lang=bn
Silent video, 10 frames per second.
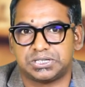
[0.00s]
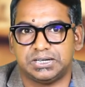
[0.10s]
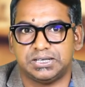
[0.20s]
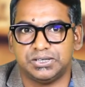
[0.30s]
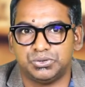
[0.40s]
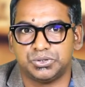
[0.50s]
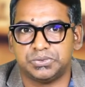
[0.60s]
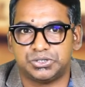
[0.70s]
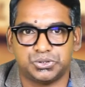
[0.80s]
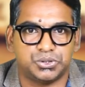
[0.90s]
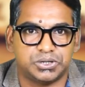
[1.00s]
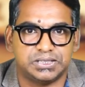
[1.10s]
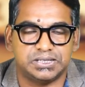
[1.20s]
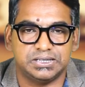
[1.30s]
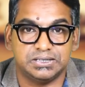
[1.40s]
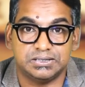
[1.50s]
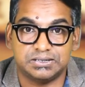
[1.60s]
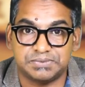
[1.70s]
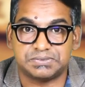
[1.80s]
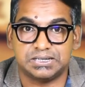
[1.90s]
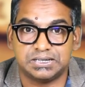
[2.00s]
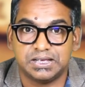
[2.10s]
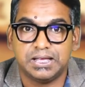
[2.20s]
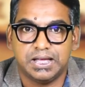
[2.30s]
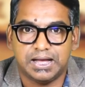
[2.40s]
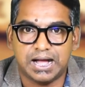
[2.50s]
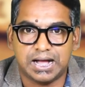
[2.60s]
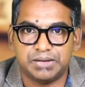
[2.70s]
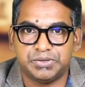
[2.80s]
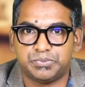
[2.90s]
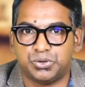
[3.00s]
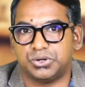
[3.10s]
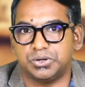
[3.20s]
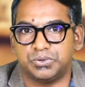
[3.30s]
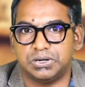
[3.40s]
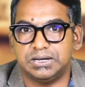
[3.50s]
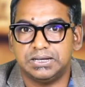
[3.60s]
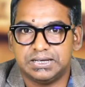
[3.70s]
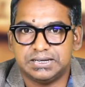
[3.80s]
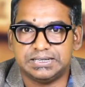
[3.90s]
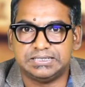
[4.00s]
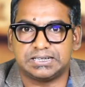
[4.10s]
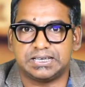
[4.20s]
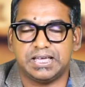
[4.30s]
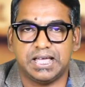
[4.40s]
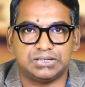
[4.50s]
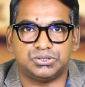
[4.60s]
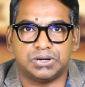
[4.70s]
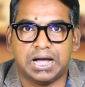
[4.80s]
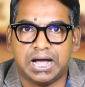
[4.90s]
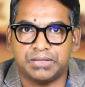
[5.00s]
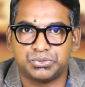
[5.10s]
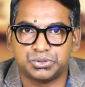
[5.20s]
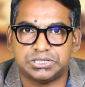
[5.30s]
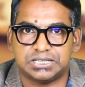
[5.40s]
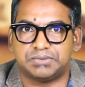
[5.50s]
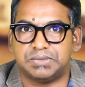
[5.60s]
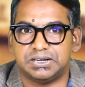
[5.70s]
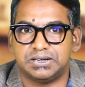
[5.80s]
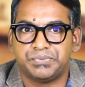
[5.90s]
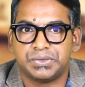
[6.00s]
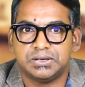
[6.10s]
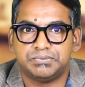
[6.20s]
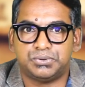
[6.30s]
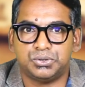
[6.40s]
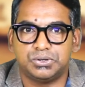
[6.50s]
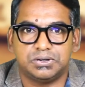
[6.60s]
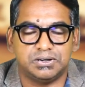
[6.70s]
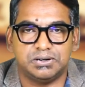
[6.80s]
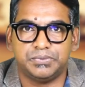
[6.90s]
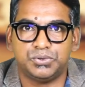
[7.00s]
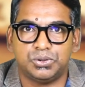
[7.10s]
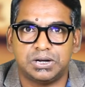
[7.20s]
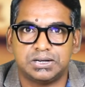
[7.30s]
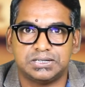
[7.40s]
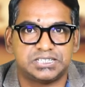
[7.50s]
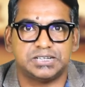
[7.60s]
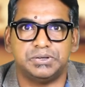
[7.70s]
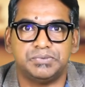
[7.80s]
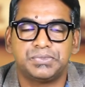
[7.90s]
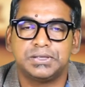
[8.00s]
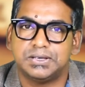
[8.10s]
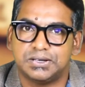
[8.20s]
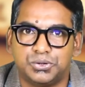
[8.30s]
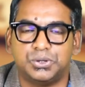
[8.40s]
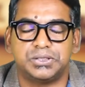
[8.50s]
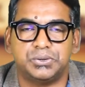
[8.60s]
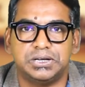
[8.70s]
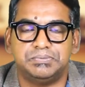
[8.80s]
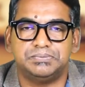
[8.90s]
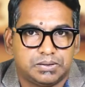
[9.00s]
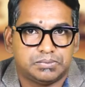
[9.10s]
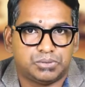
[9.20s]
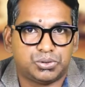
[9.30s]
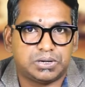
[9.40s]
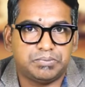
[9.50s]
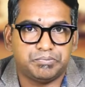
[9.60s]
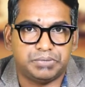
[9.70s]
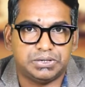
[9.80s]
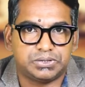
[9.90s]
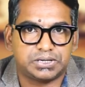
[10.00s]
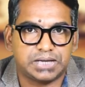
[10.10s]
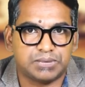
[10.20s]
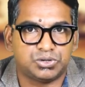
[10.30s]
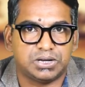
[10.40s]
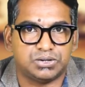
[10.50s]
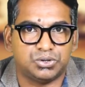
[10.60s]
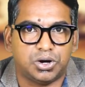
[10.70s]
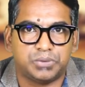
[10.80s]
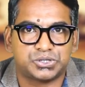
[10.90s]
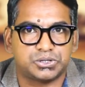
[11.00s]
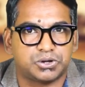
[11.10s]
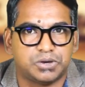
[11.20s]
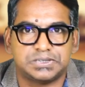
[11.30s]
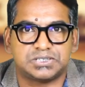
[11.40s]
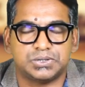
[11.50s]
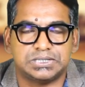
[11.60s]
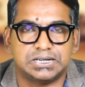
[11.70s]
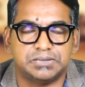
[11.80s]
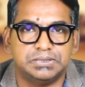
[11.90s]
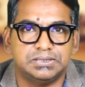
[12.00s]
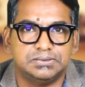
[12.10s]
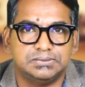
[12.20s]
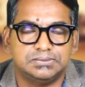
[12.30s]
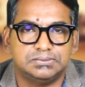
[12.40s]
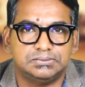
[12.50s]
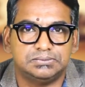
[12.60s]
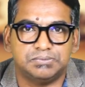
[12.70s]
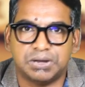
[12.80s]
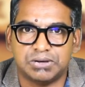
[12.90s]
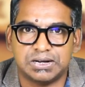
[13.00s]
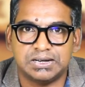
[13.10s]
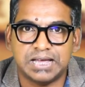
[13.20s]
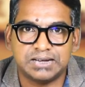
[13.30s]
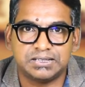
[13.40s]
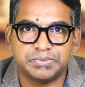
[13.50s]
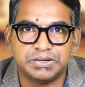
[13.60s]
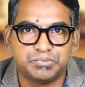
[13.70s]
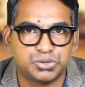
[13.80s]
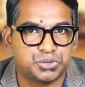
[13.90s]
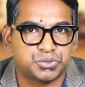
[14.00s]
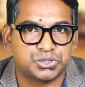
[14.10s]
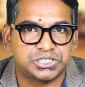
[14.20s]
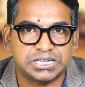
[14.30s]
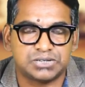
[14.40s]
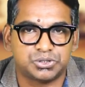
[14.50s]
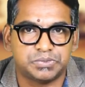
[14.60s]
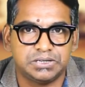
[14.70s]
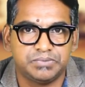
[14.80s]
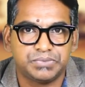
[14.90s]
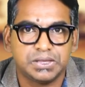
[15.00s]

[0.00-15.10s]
সালে ইউটিউবিং শুরু করেন তিনি রাফসানের আগামীর পরিকল্পনা নিজেকে একজন আন্তর্জাতিক মানের ফুড রিভিউয়ার হিসেবে গড়ে তোলা বন্ধুরা ভিডিওটি কেমন লাগলো অবশ্যই কমেন্টস করে জানাবেন ভালো লাগলে লাইক দেবেন প্রচুর প্রচুর শেয়ার করবেন